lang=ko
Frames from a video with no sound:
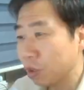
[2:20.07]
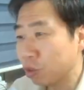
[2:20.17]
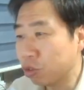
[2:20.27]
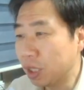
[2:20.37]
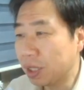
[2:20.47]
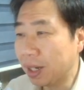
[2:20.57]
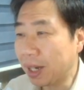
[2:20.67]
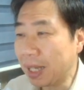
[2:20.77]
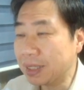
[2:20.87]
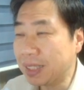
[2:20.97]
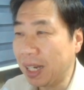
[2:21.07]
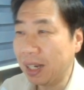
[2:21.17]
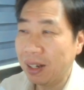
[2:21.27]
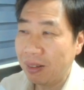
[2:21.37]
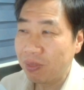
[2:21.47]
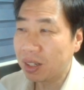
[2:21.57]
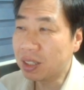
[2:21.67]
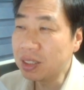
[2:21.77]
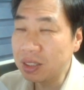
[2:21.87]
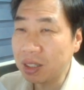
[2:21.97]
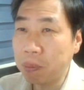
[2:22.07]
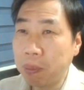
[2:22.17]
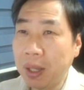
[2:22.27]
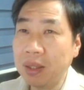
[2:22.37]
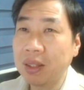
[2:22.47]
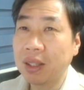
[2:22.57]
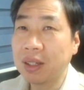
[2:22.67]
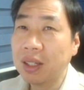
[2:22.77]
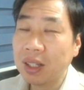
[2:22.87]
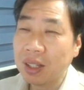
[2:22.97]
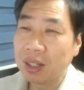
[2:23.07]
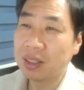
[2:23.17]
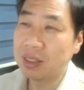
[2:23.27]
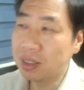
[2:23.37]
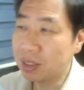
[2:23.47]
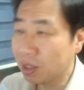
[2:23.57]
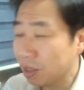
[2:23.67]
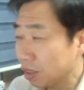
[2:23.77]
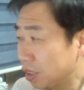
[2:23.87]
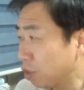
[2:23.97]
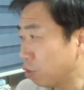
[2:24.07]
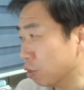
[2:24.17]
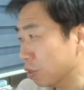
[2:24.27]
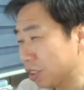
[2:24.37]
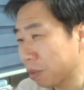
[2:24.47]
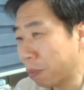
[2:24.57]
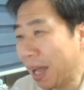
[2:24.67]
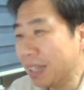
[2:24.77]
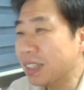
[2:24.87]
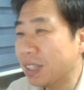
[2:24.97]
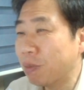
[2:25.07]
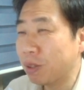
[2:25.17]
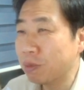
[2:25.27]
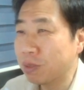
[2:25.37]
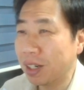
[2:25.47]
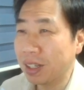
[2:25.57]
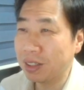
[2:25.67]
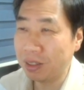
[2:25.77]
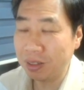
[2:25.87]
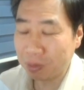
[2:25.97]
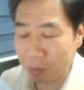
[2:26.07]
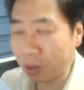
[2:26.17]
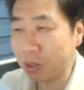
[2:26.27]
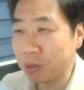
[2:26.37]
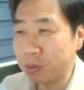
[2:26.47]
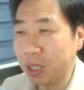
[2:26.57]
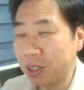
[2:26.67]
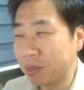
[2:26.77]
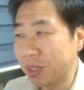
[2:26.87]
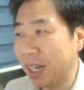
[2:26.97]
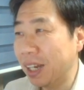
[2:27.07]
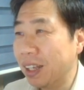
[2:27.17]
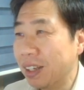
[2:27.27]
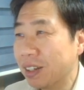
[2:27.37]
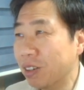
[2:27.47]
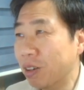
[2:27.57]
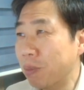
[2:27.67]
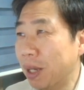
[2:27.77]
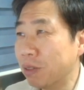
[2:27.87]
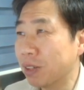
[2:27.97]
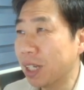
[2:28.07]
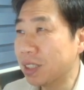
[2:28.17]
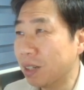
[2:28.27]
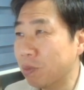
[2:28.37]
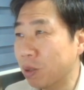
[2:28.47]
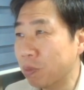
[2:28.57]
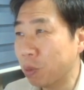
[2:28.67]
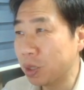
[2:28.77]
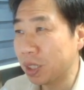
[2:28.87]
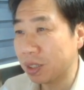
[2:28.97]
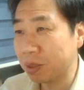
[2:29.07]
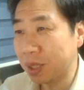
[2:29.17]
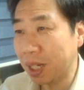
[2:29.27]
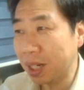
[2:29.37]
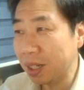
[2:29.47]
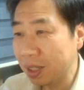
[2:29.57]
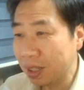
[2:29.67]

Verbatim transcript: 두 기사가 가장 근접한 그 치수, 즉 반집 승부가 났던 명승부였습니다. 그럼 바둑같이 한번 보시겠습니다.